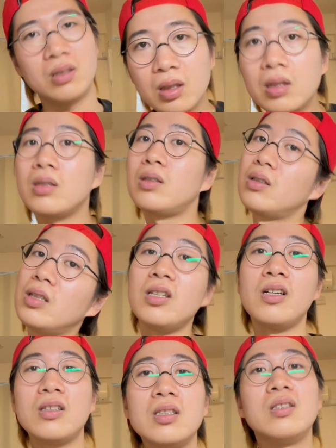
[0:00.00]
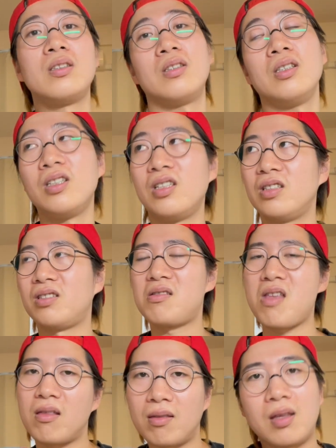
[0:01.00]
てってれてってれっ
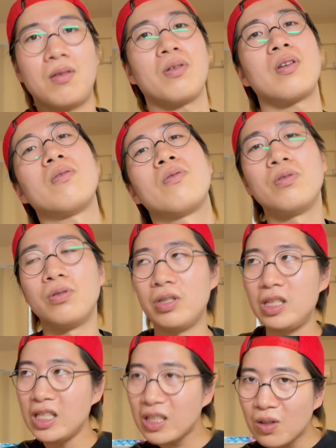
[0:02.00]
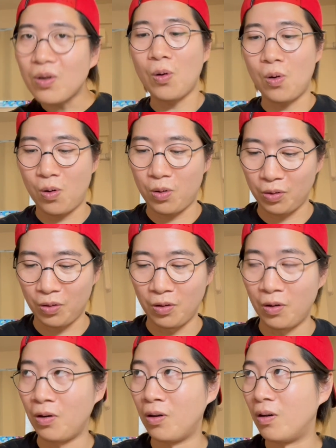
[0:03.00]
てやった時のこの1個
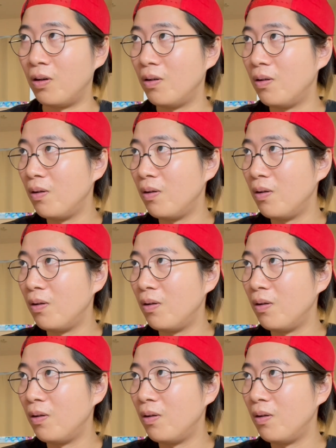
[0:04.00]
の、